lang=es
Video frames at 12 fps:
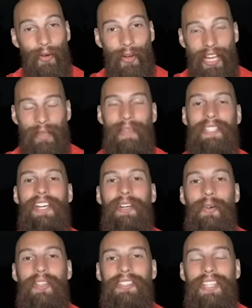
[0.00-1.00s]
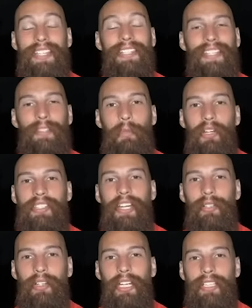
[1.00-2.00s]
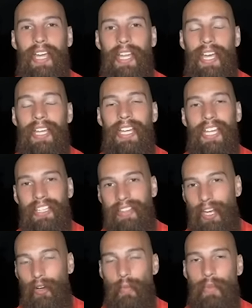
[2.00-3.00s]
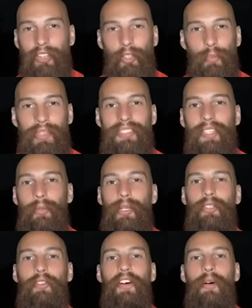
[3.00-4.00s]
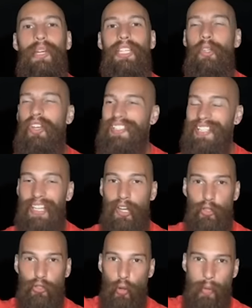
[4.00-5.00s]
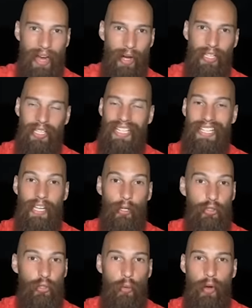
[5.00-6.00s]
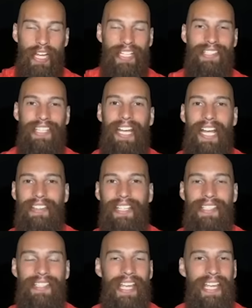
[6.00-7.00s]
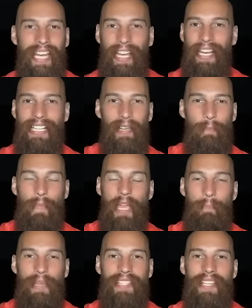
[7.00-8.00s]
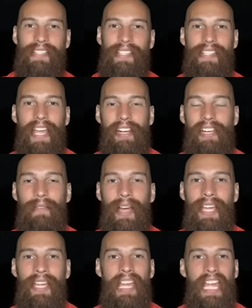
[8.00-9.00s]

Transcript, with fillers: hola Demetria, ¿cómo estás? Gracias por estar conectada. Te comento, mi circuito favorito es el de los, el de los toboganes gigantes, en el que empiezas desde arriba.